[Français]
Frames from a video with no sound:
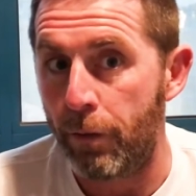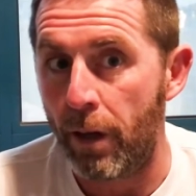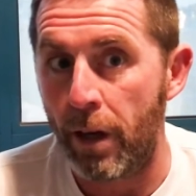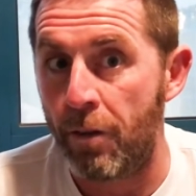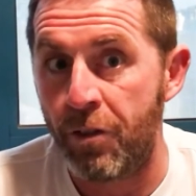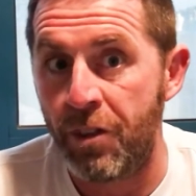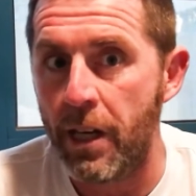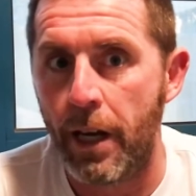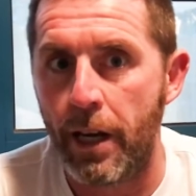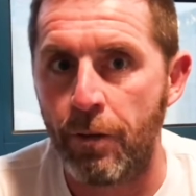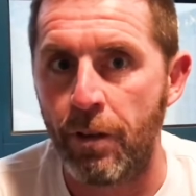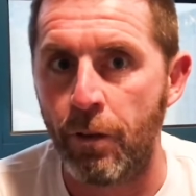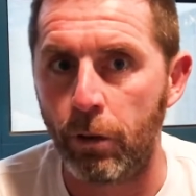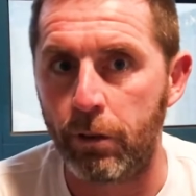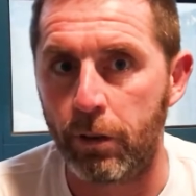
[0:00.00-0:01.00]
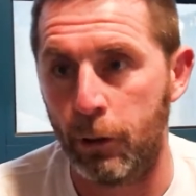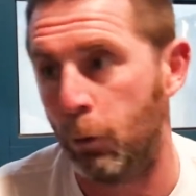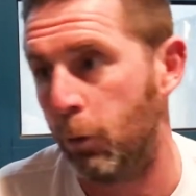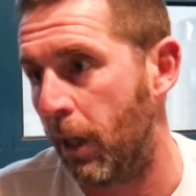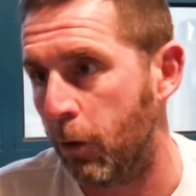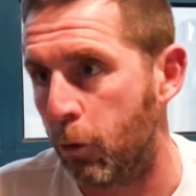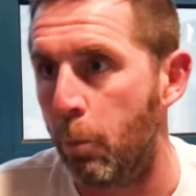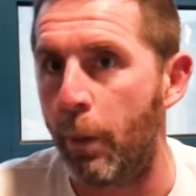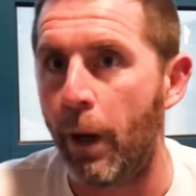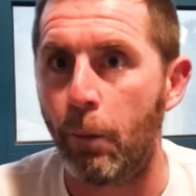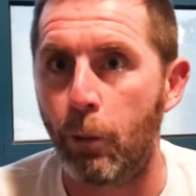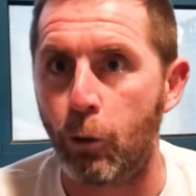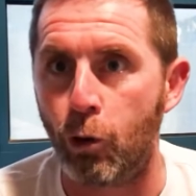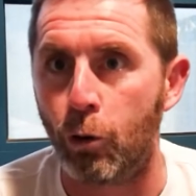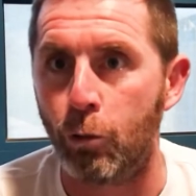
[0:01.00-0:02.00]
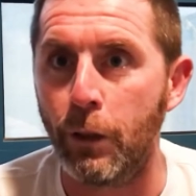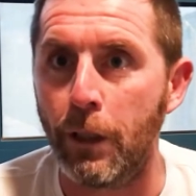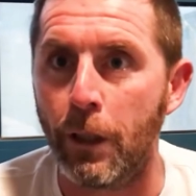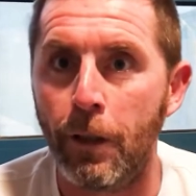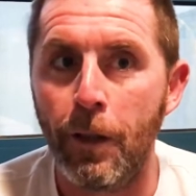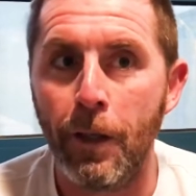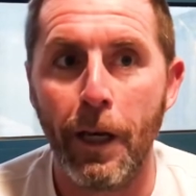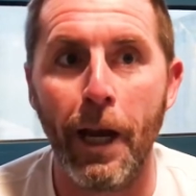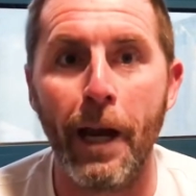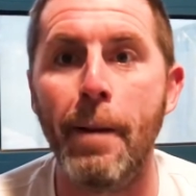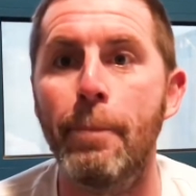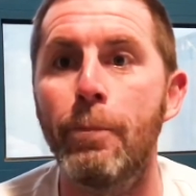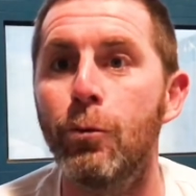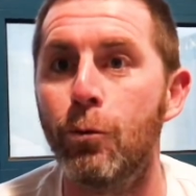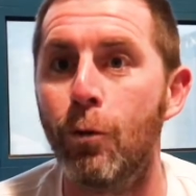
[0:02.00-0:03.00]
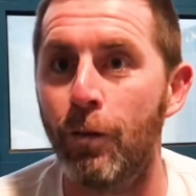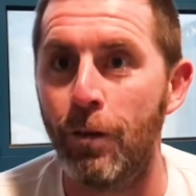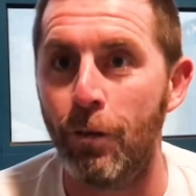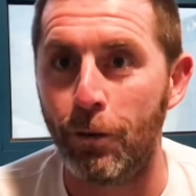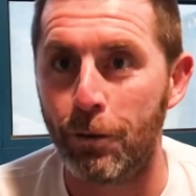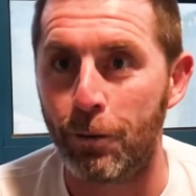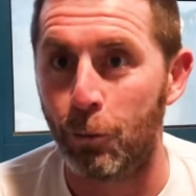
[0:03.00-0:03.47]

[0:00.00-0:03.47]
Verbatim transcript: elle, vit, elle est vivante. Donc quelque part, bah, aujourd'hui, elle est plus que vivante.